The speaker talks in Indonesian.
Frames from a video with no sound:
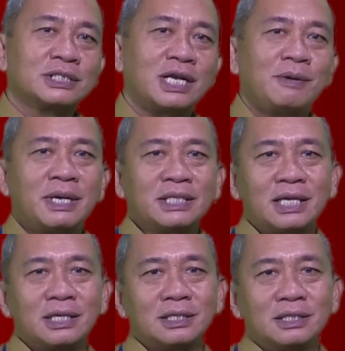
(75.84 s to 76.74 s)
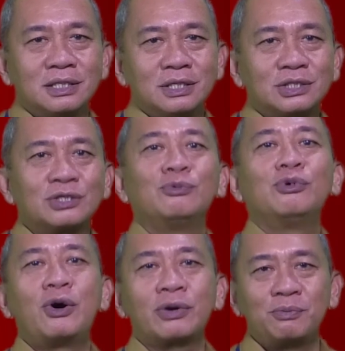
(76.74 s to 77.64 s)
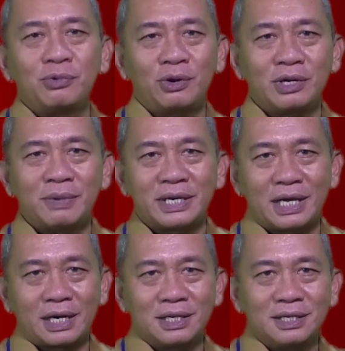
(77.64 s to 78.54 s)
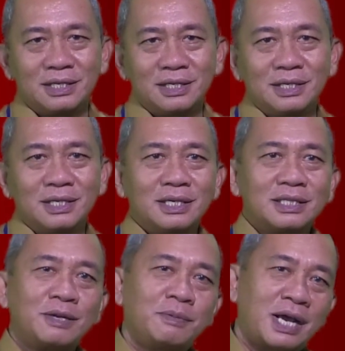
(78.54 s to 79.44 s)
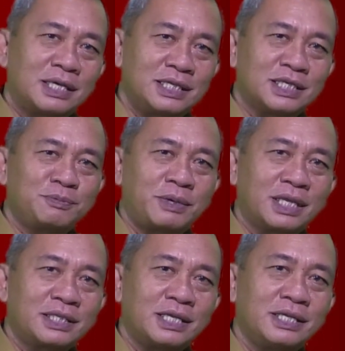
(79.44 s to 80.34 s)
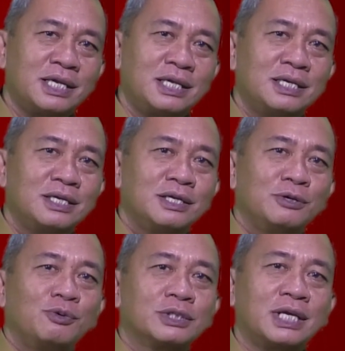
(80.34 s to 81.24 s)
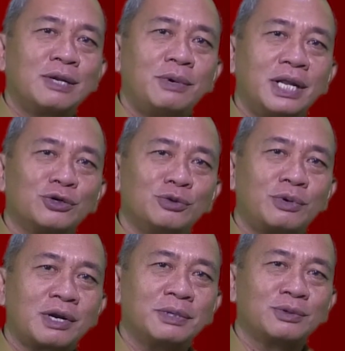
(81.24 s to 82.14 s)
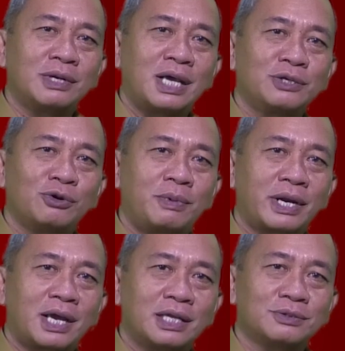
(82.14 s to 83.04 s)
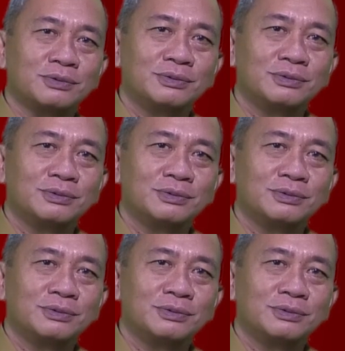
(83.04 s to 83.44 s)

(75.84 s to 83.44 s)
keselamatan semua orang Pulau Limandar. Terima kasih atas perhatiannya. Wassalamualaikum warahmatullahi wabarakatuh.